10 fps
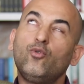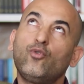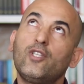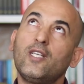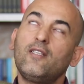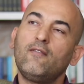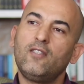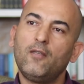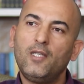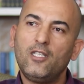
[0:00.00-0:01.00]
yüksek
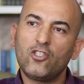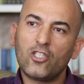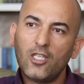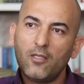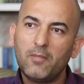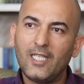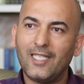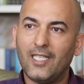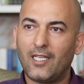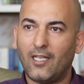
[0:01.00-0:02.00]
seviye bilinçten
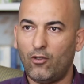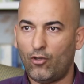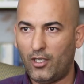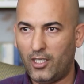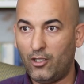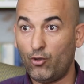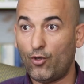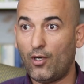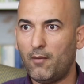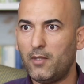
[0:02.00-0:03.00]
bilgiler alıyorlar,
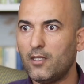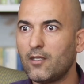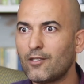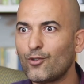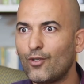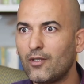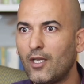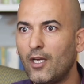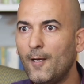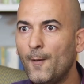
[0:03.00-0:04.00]
iniyorlar
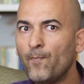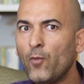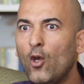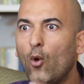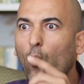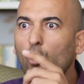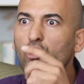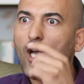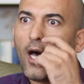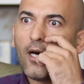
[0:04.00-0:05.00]
meditasyonla. O
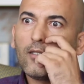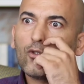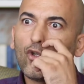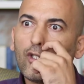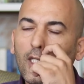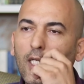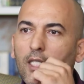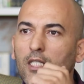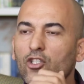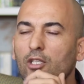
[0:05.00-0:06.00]
çağın çok
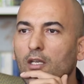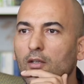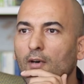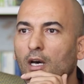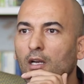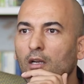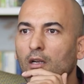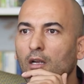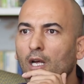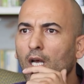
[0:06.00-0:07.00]
ilginç şeyi var.
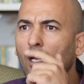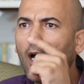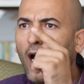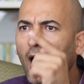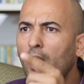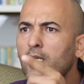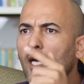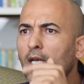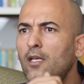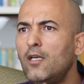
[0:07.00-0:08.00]

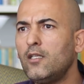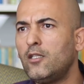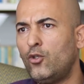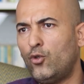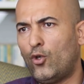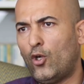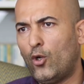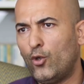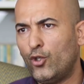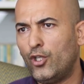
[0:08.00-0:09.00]
Aryaylar giriyorlar
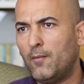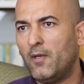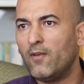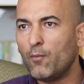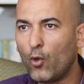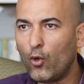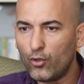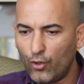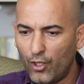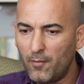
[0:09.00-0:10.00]
o döneme ve bu
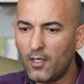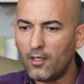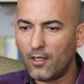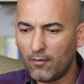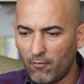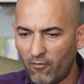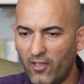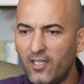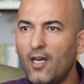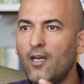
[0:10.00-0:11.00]
o döneme
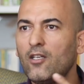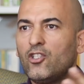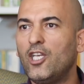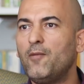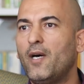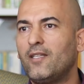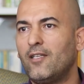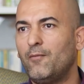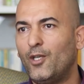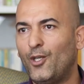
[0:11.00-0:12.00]
veda şeyi
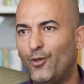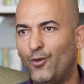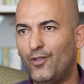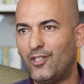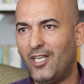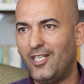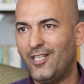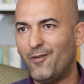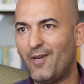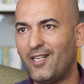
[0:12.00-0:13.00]
patlama
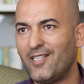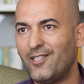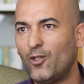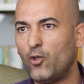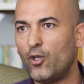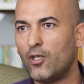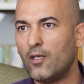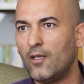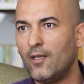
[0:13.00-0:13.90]
şeyinden bahsediliyor.